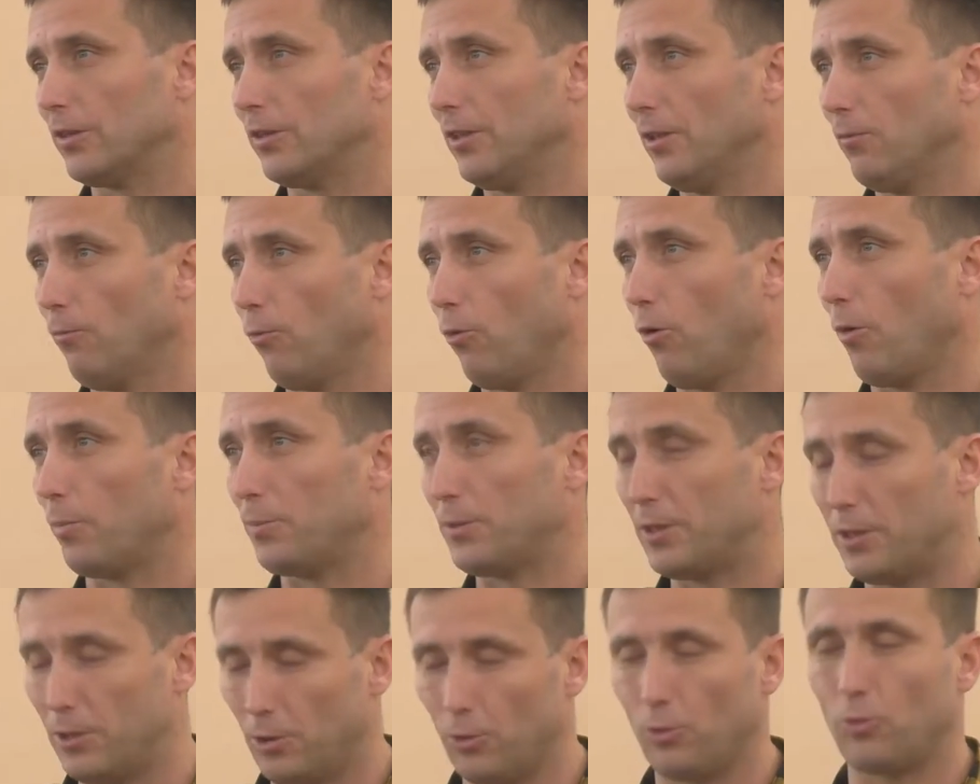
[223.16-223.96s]
его
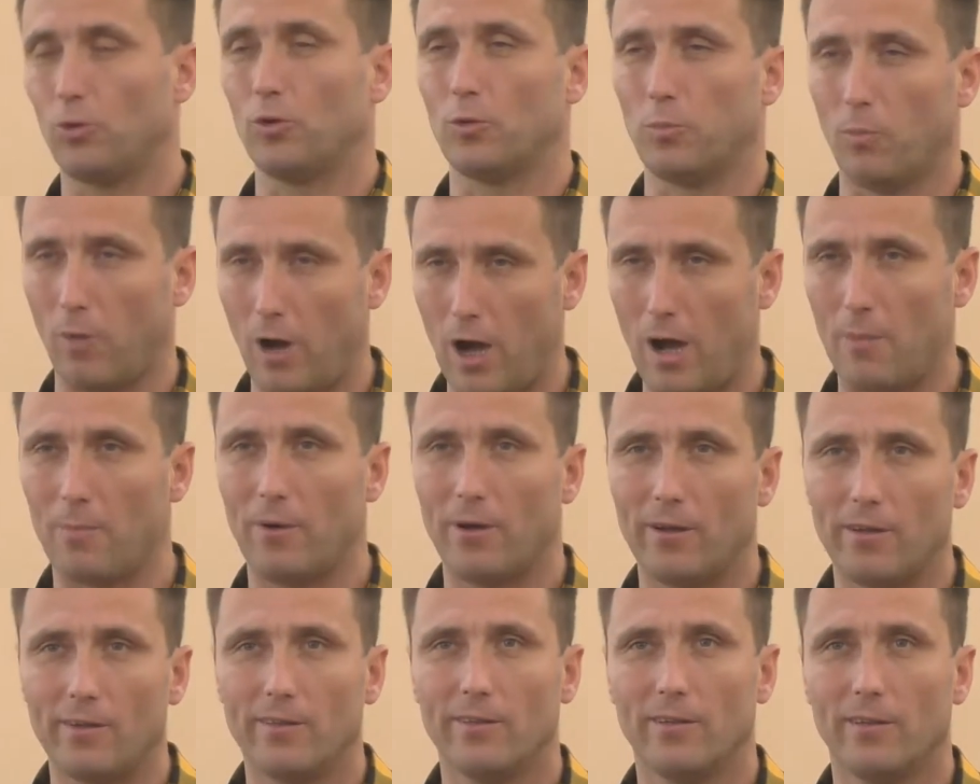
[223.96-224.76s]
обстирует
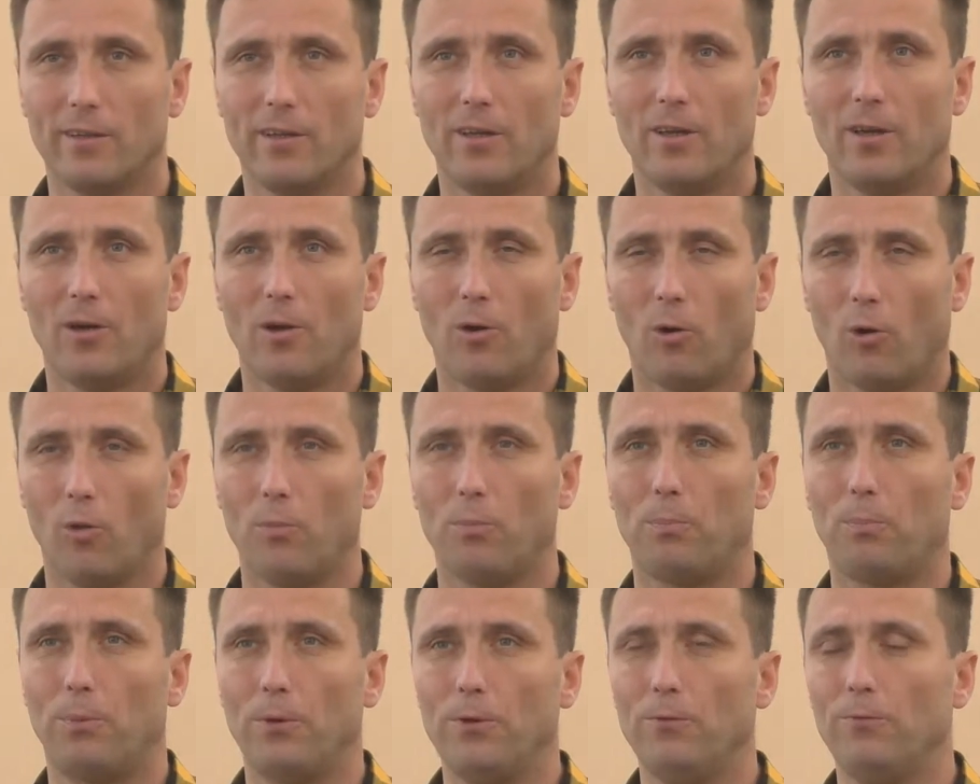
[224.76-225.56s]
мама,
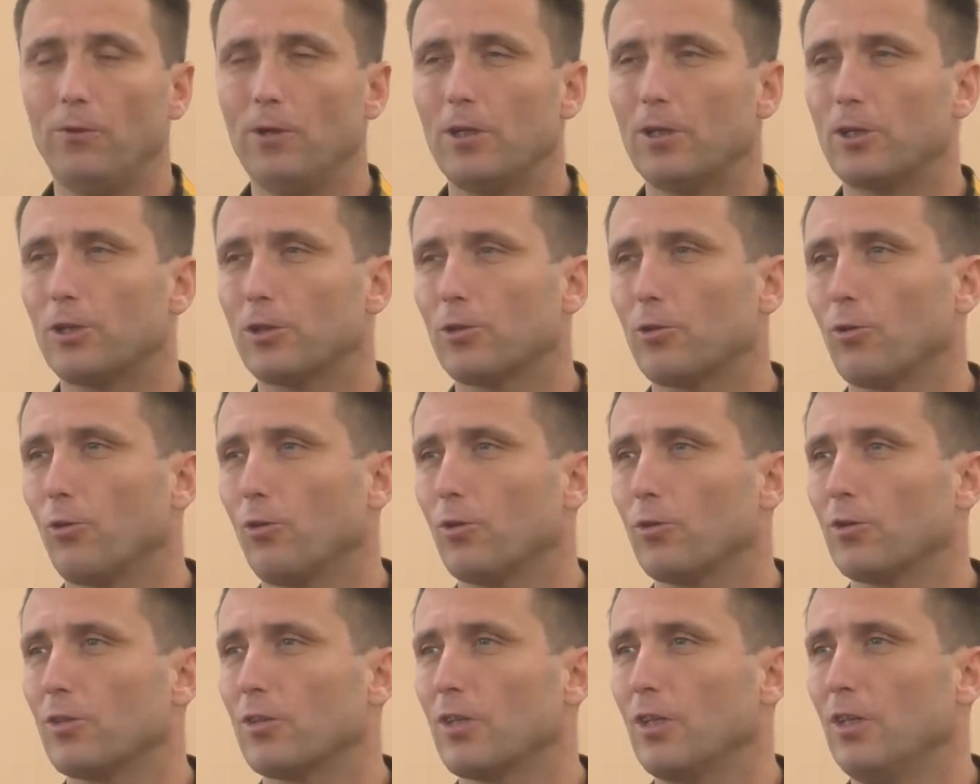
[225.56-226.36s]
он привык,
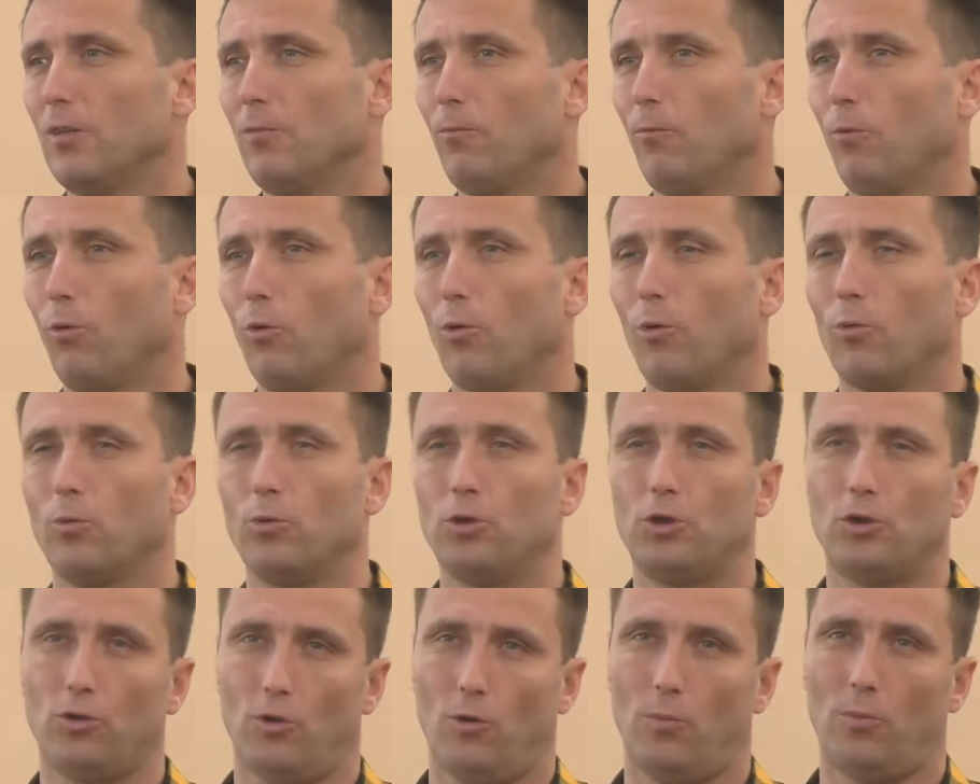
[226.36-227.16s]
что за его
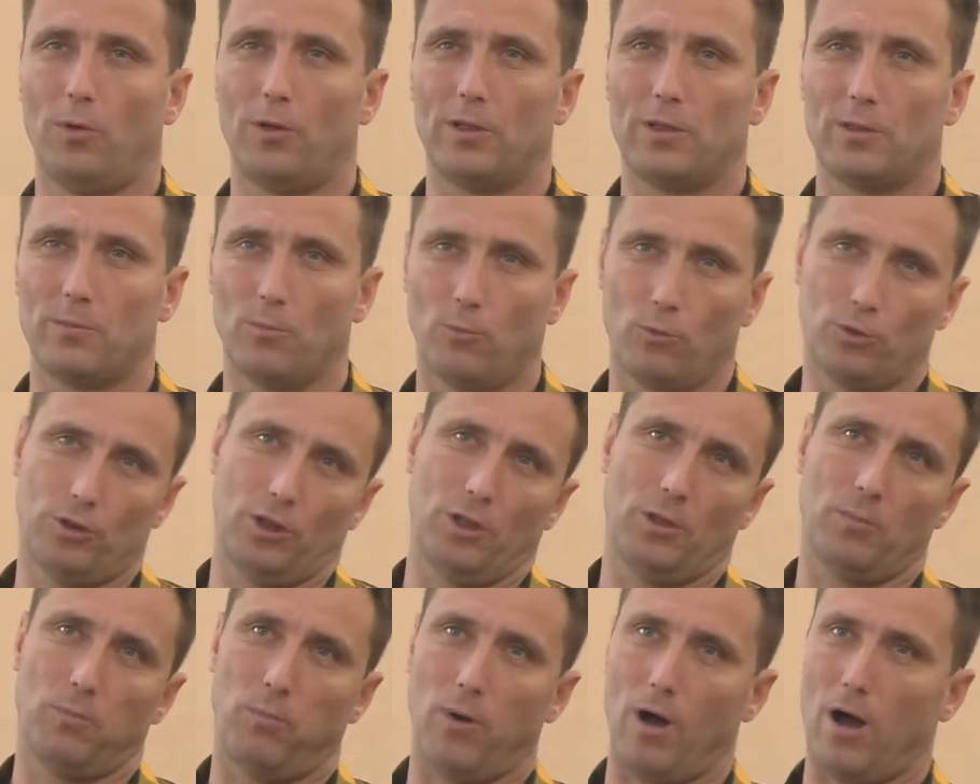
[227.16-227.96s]
учебой
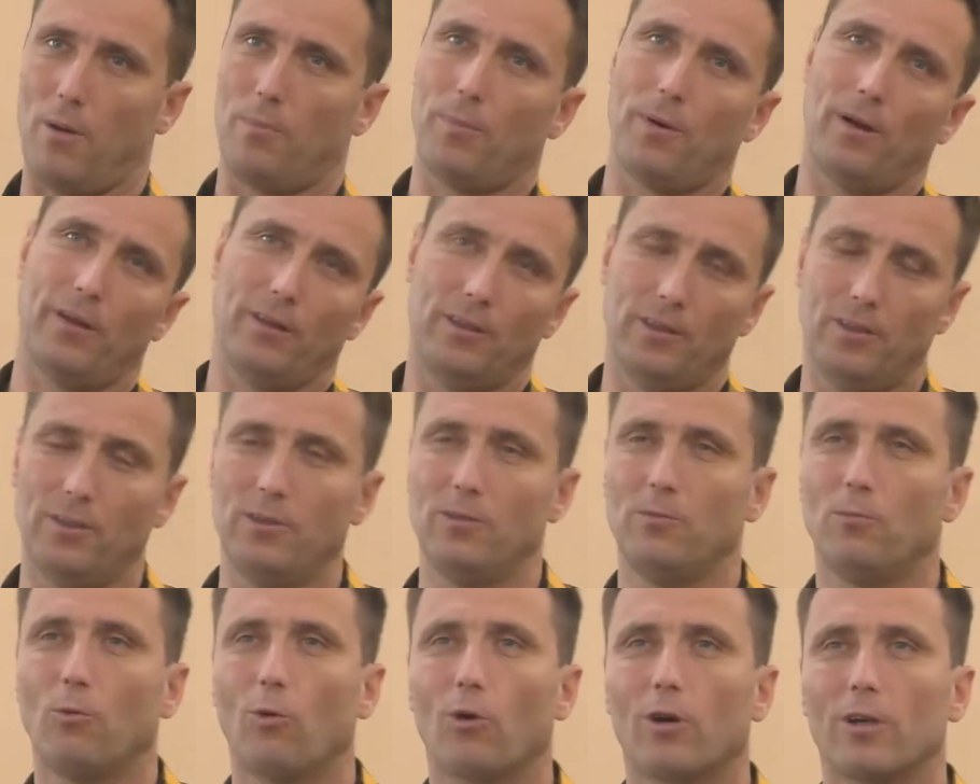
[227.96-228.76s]
смотрит папа
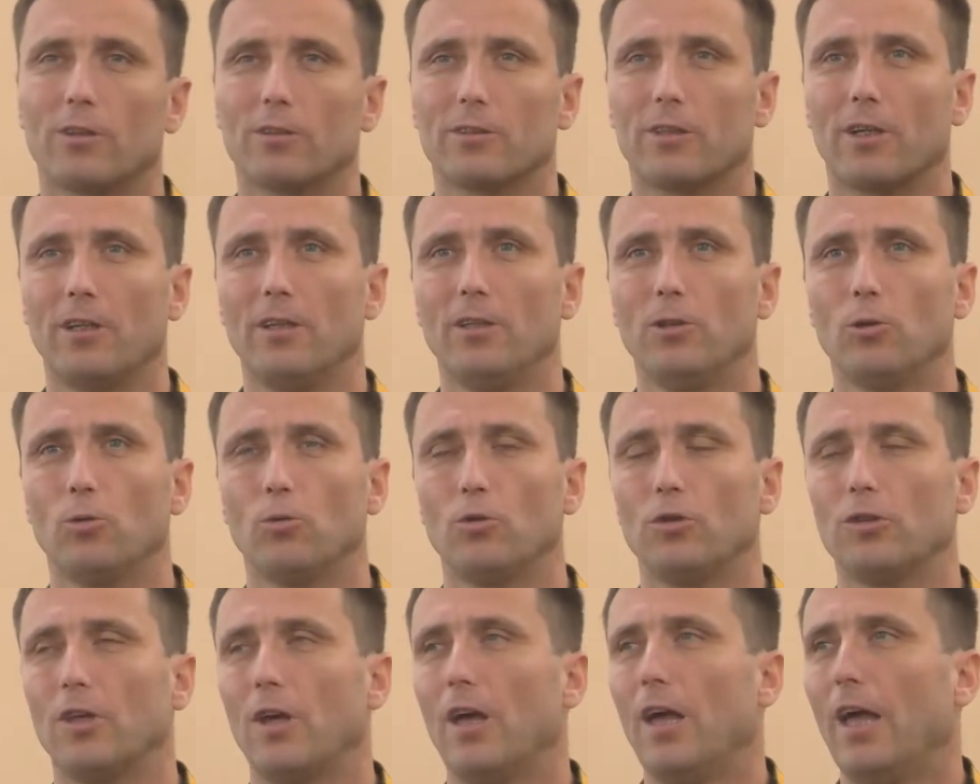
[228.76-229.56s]
и его
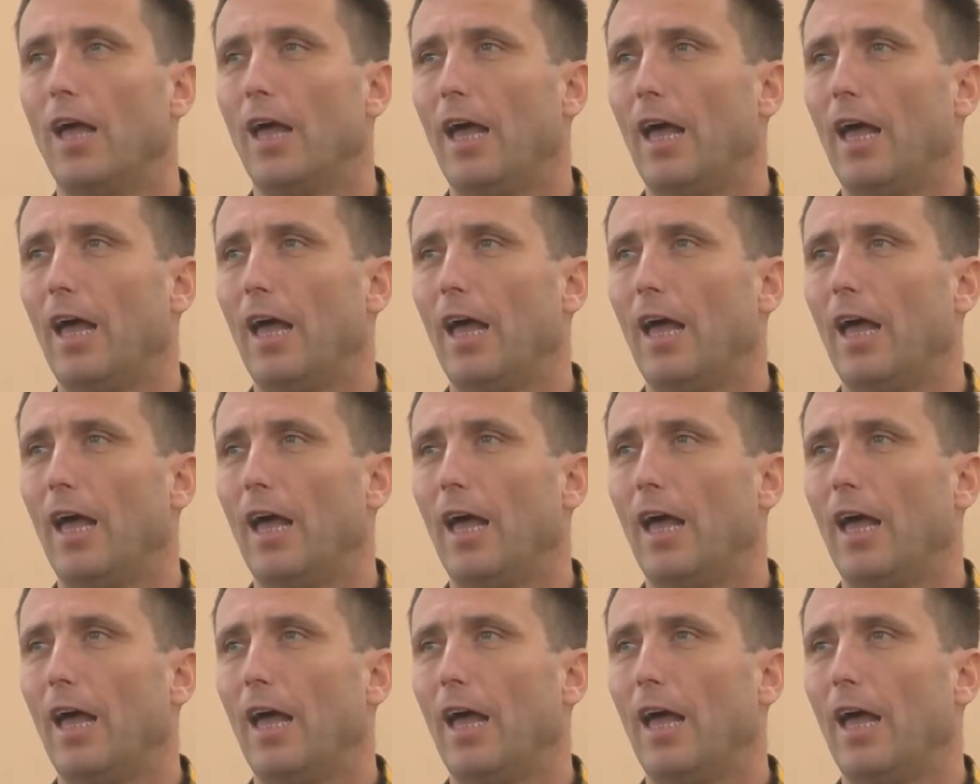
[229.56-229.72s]
контролирует.